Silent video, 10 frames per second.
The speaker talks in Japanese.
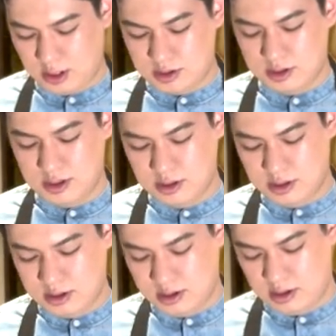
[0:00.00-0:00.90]
らす
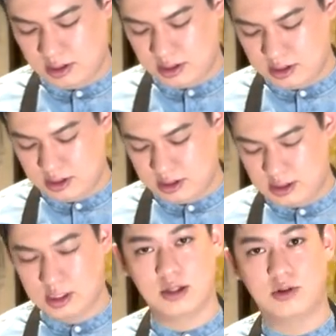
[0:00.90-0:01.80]

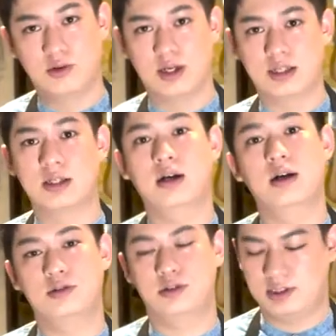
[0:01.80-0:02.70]
時間の方が
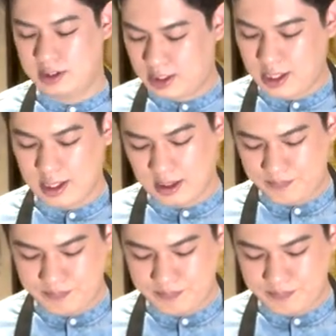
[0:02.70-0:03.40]
長くて、